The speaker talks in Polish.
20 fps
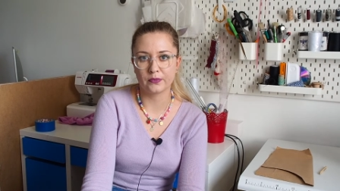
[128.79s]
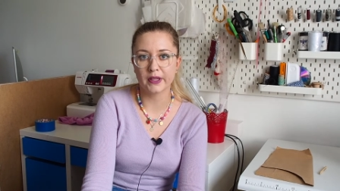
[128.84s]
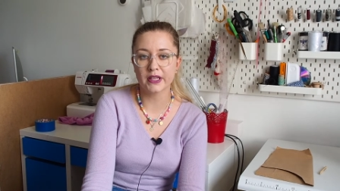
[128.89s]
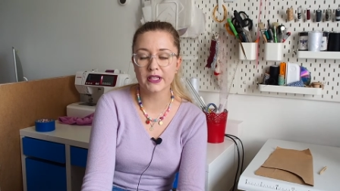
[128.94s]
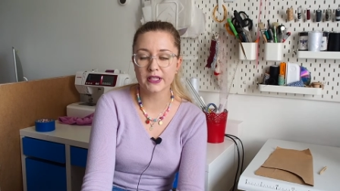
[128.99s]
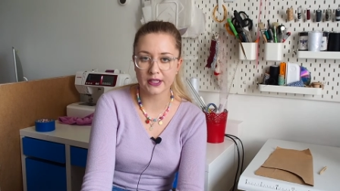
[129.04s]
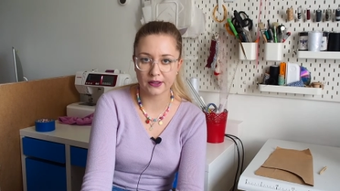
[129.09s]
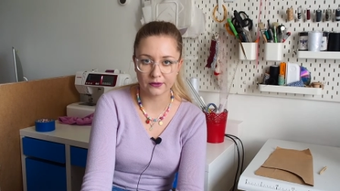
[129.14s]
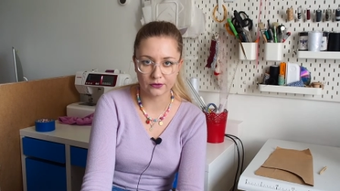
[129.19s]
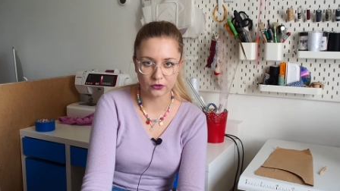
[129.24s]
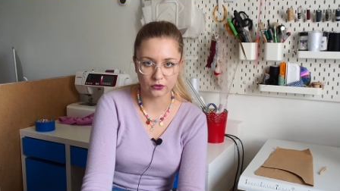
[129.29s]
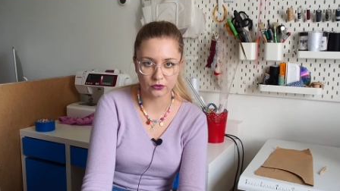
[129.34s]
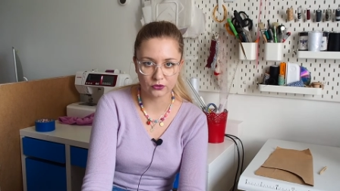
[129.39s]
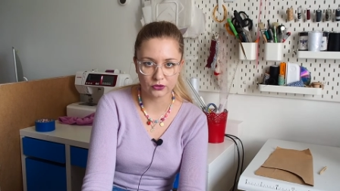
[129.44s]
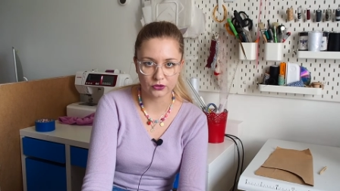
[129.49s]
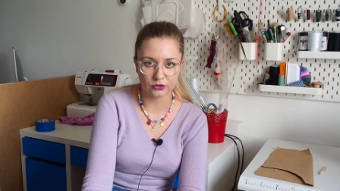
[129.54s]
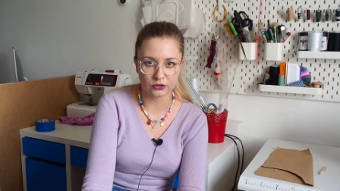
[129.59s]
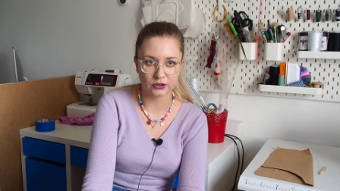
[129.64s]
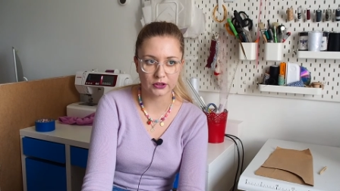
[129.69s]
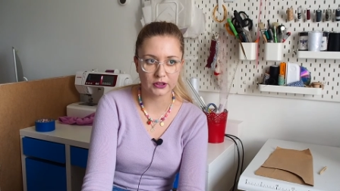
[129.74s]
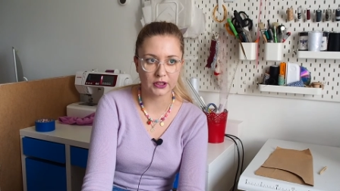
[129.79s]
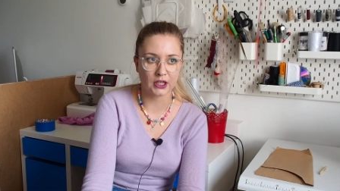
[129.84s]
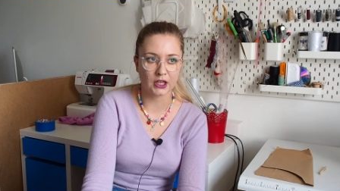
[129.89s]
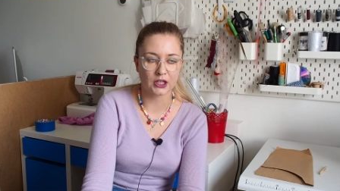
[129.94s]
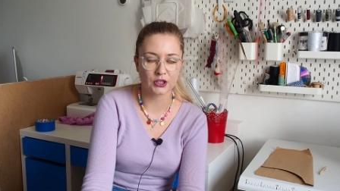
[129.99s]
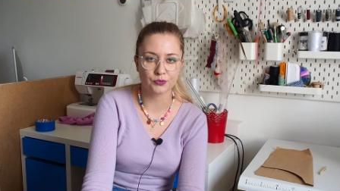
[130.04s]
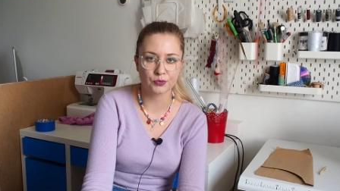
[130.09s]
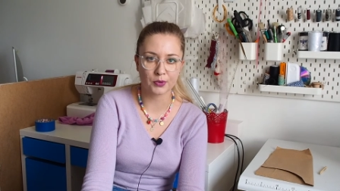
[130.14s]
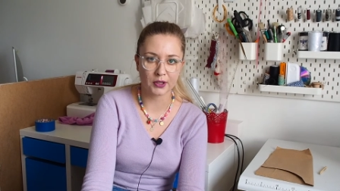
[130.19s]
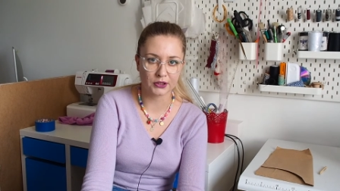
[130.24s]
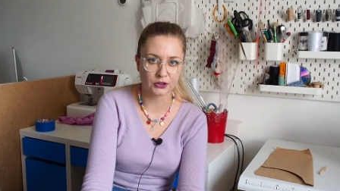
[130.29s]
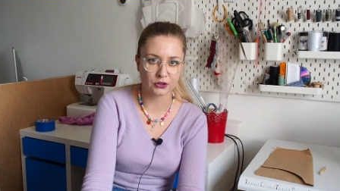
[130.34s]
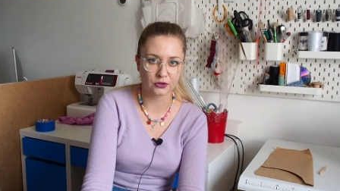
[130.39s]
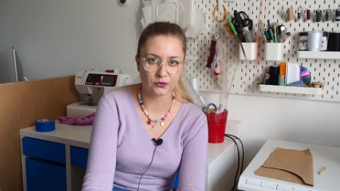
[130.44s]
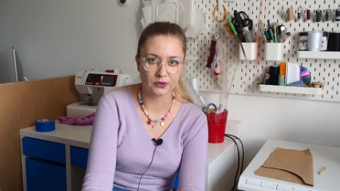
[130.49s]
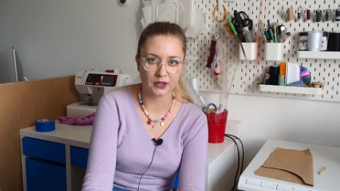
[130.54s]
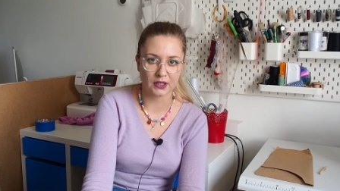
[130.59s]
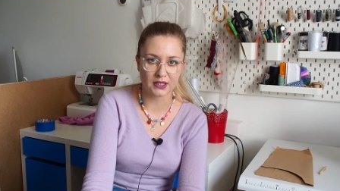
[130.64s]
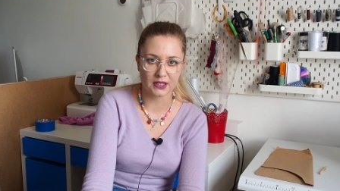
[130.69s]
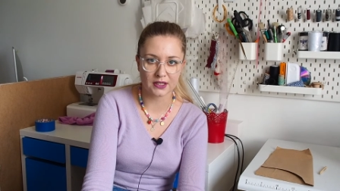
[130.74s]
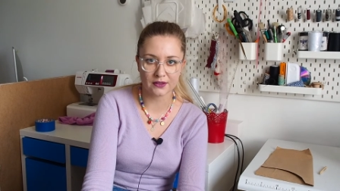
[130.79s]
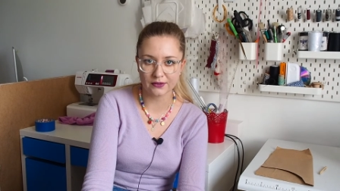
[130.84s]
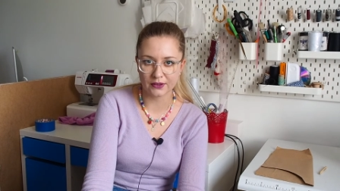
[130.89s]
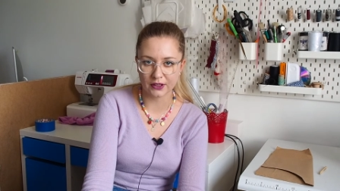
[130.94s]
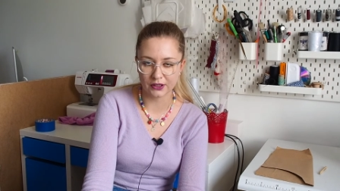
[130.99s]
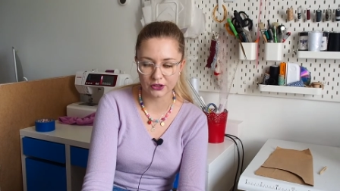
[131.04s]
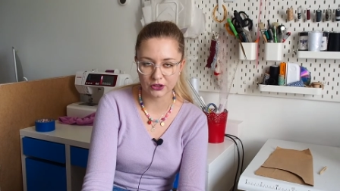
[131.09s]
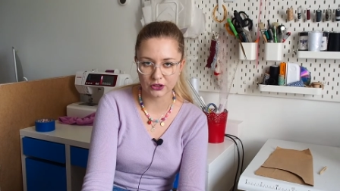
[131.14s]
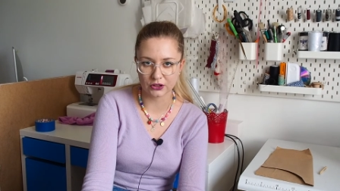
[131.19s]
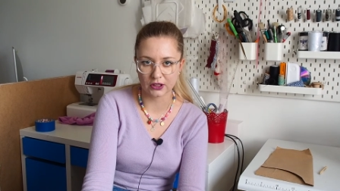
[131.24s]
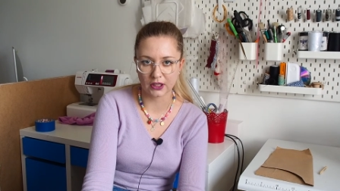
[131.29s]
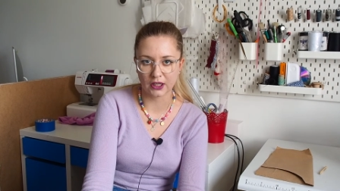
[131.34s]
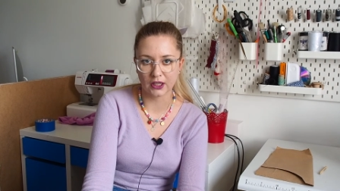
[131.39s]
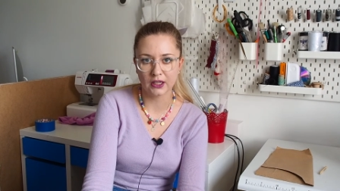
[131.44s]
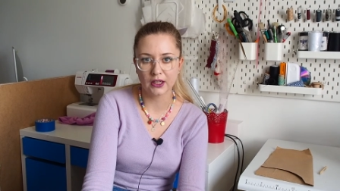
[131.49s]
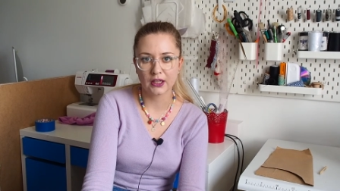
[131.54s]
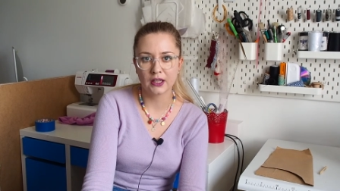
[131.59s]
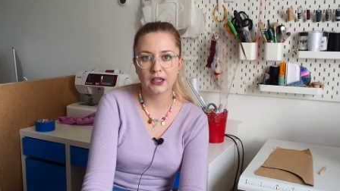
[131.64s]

na zewnątrz, czyli jakaś pracownia zewnętrzna